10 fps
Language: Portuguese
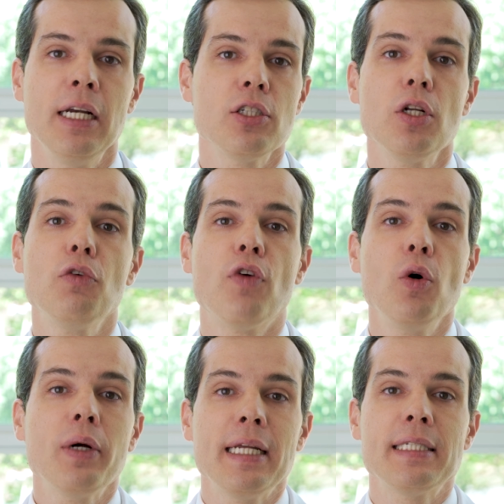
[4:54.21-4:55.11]
eles não
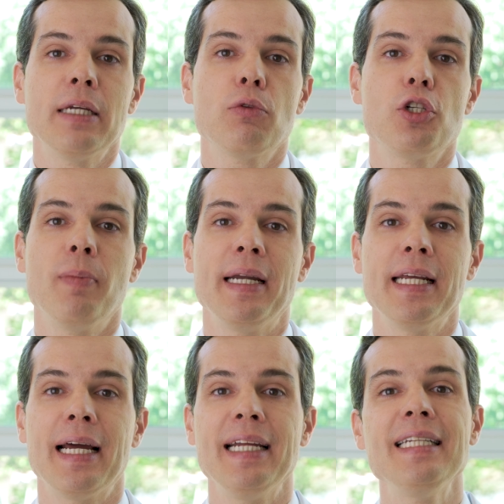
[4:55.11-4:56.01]
vão crescendo de
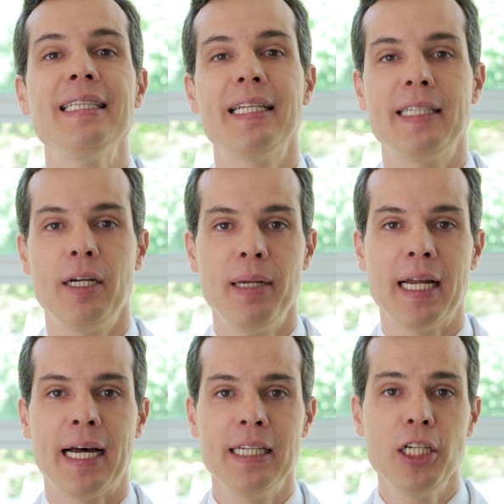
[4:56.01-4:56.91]
maneira indeterminada.